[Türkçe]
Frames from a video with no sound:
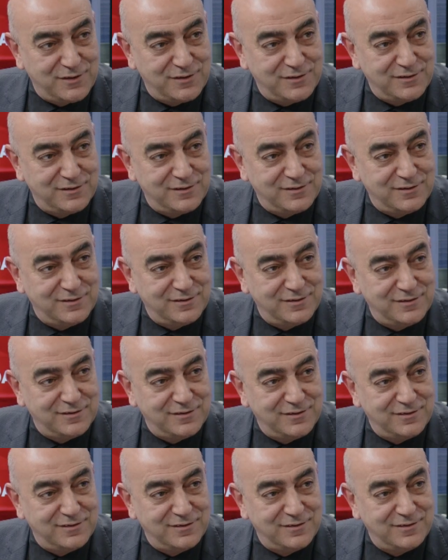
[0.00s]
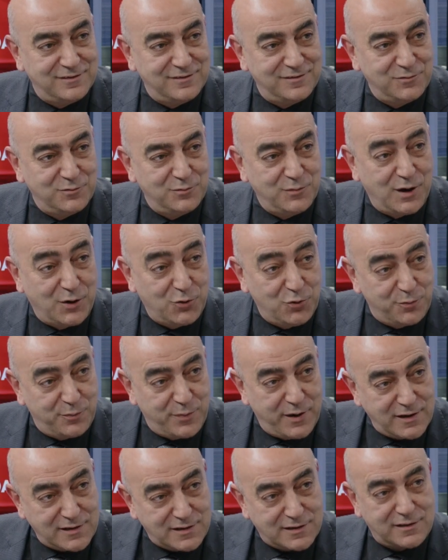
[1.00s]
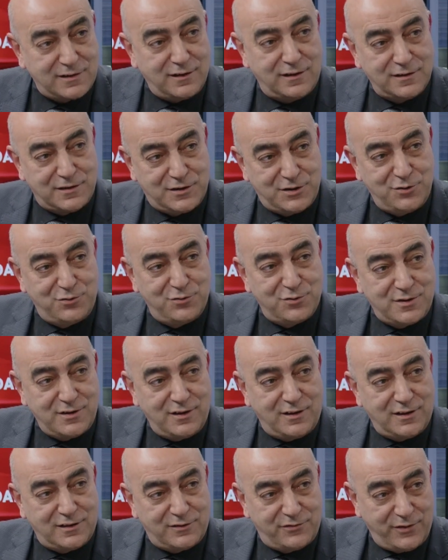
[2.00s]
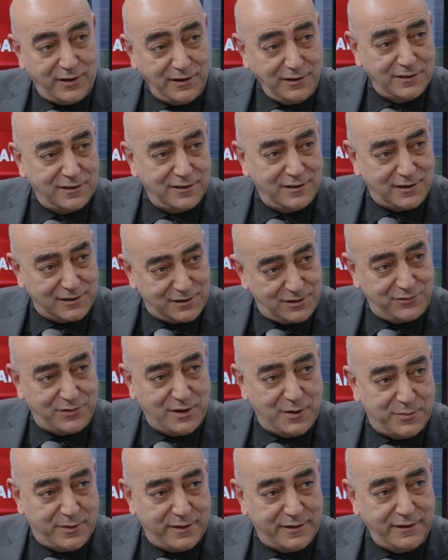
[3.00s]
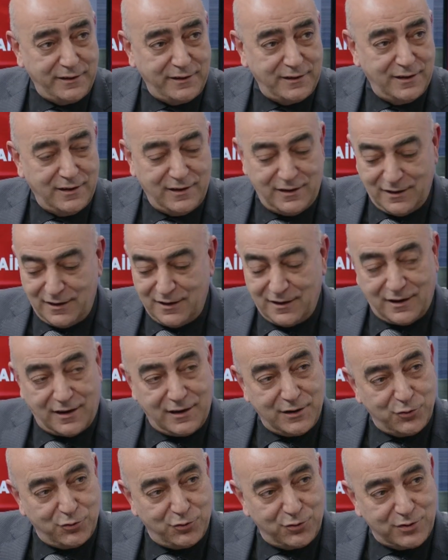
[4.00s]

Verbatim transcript: diyor. Bak o Pers kralı Sirius'a atfen, atıf evet. yaparak evet.